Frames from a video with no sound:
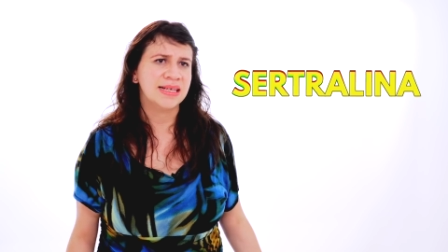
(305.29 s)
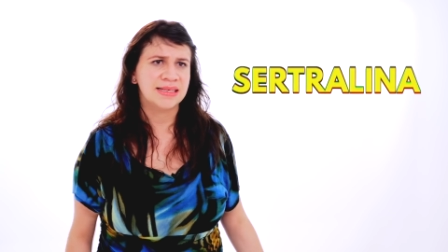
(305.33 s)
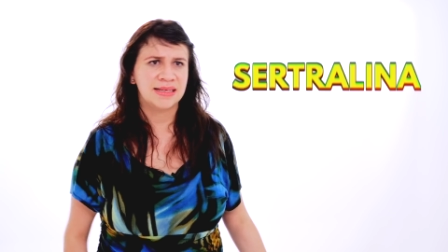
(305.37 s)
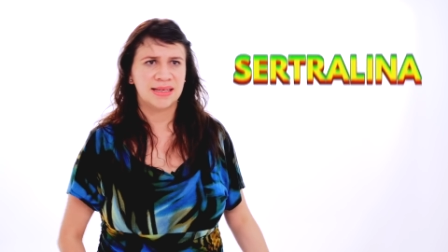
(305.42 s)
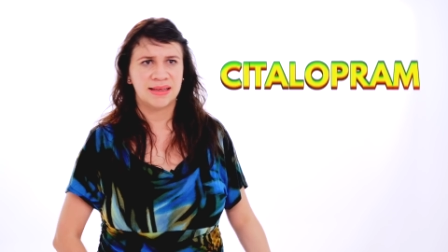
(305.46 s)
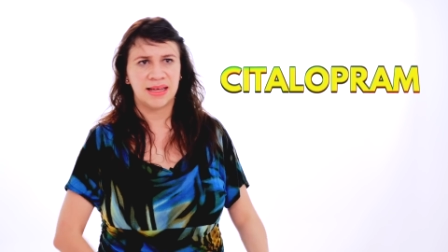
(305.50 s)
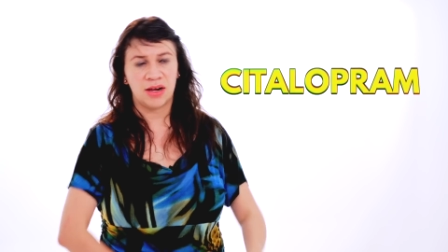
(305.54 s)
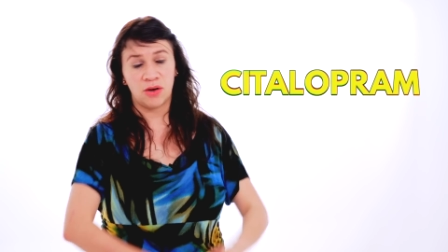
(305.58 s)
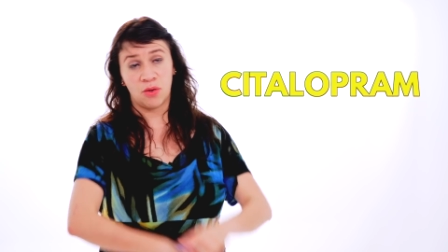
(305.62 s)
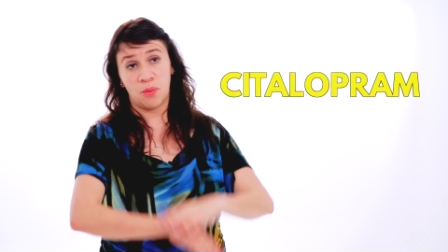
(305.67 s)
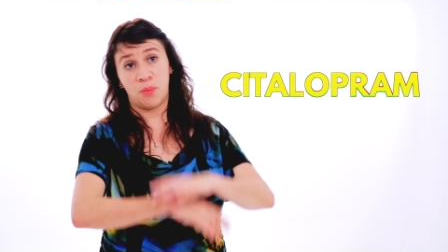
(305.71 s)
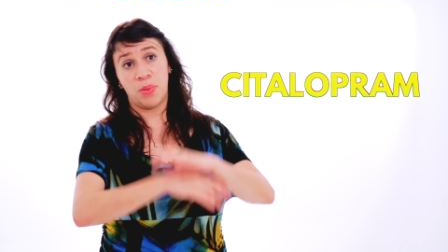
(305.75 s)

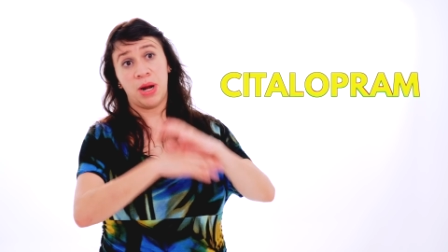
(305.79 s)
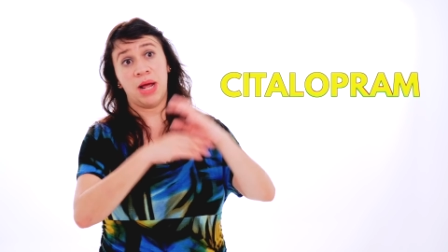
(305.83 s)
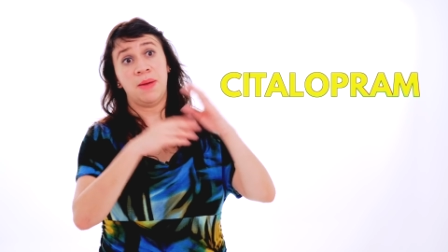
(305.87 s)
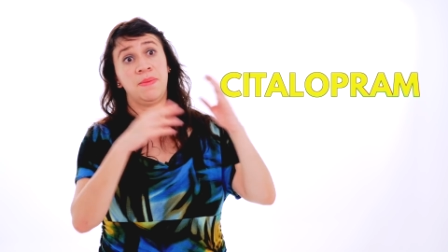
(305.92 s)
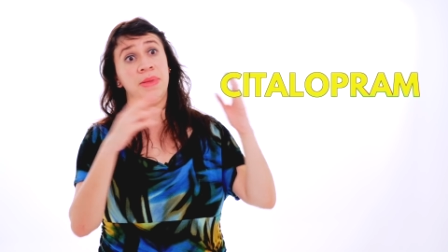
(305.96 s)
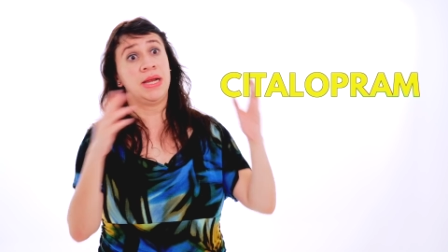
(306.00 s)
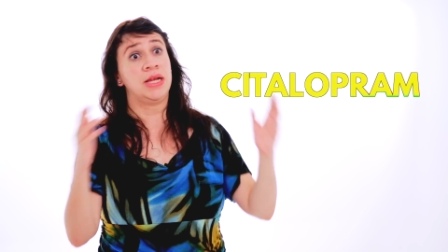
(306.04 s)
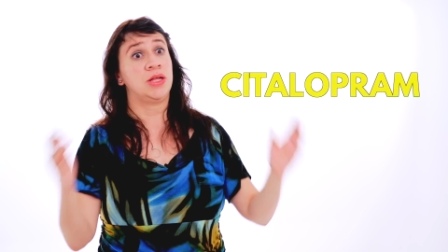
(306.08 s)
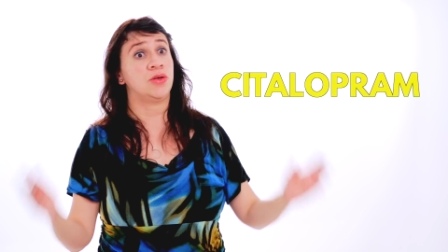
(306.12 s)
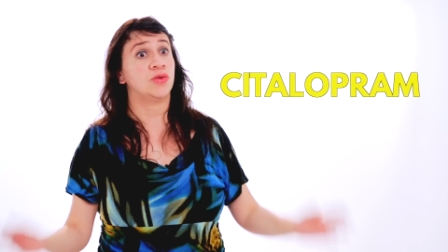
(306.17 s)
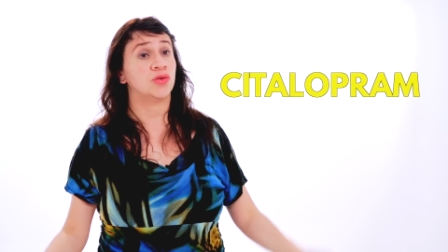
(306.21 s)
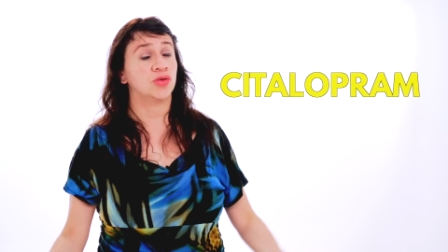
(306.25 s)

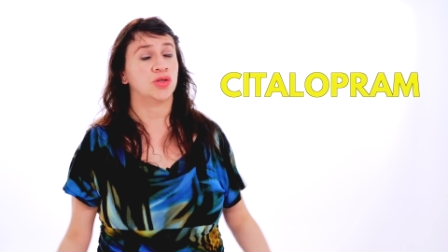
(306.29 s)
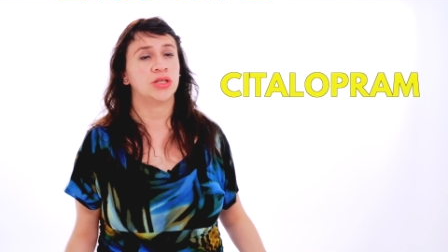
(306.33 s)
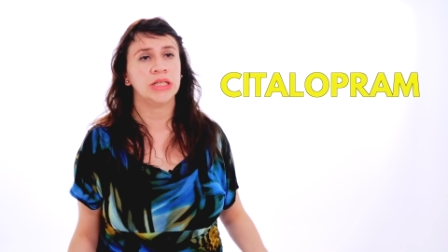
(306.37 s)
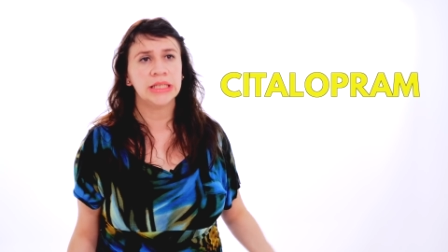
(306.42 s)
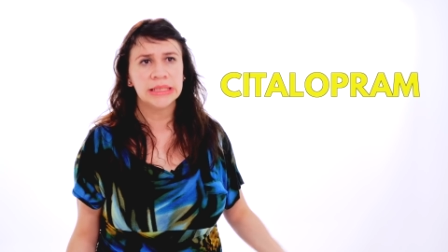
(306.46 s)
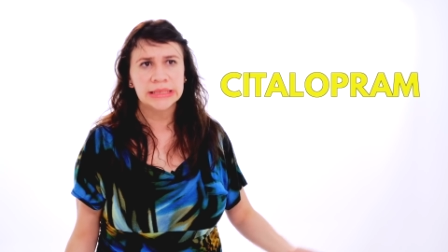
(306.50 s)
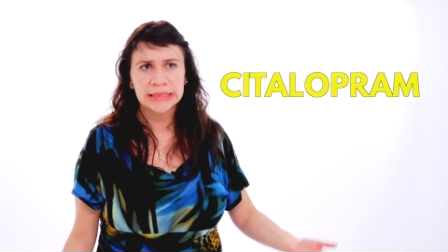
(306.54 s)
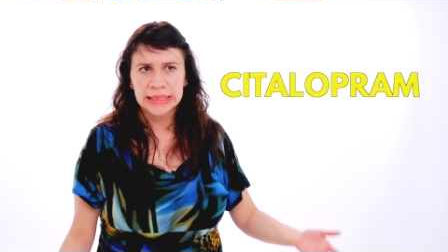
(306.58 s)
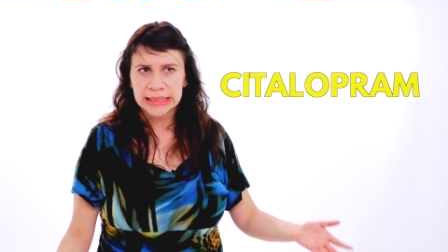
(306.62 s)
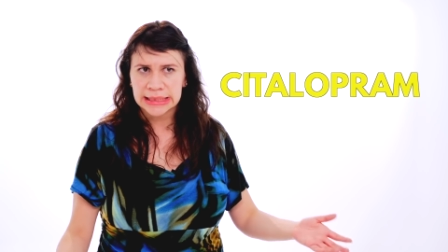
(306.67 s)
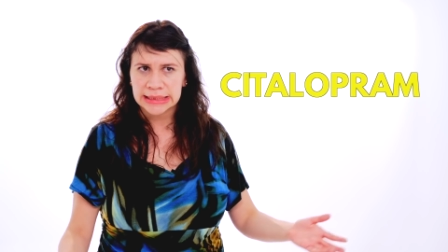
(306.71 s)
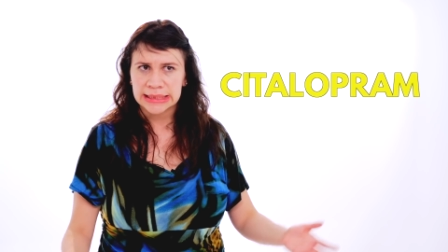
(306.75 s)
escitalopram, el que
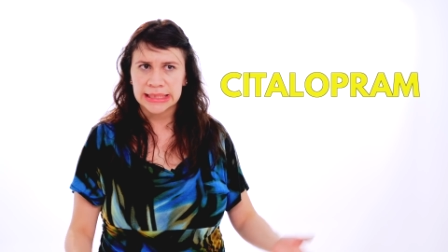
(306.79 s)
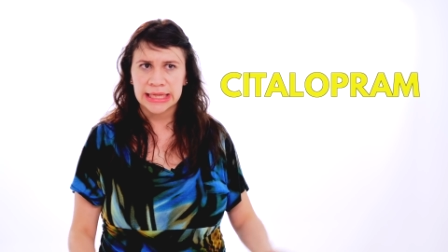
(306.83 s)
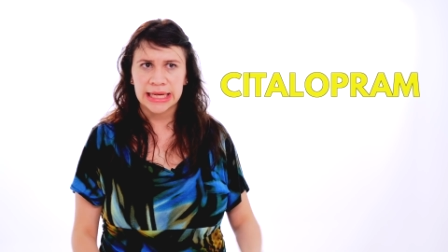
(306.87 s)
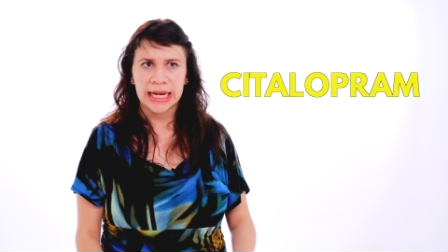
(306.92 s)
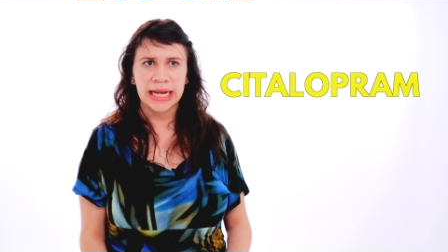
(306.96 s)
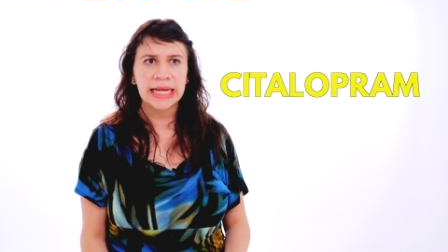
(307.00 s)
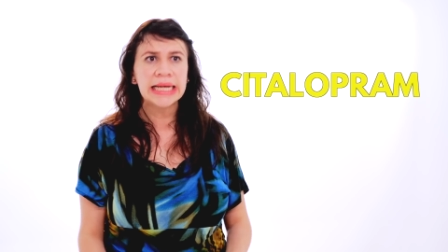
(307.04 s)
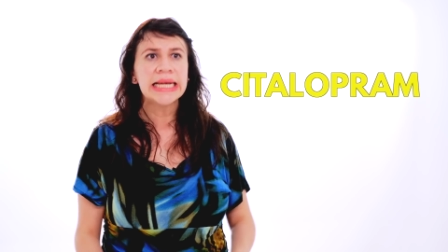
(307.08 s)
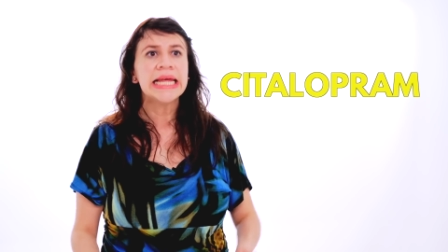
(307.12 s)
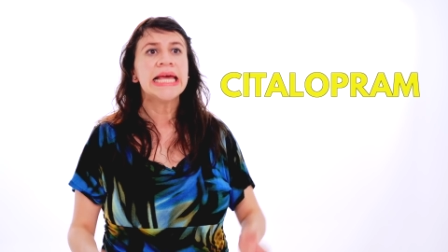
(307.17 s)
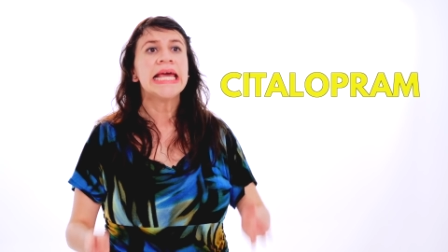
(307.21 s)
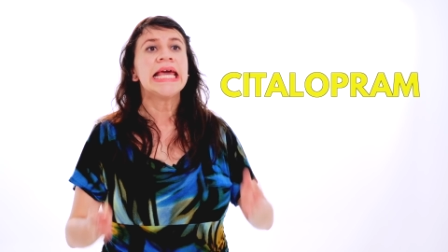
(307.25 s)
ustedes
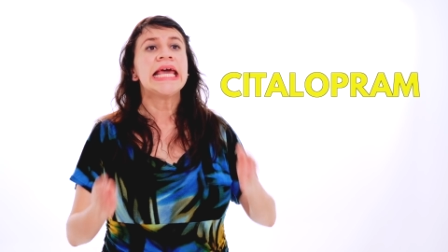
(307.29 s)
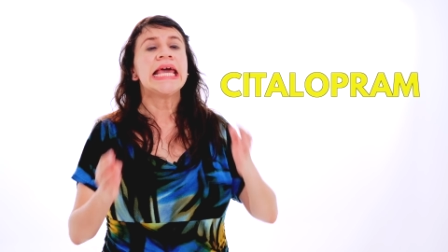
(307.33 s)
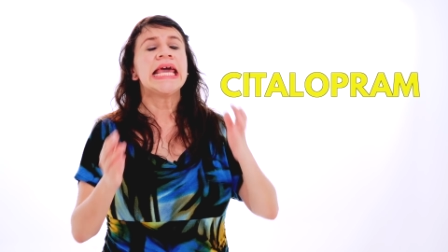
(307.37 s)
quisieran,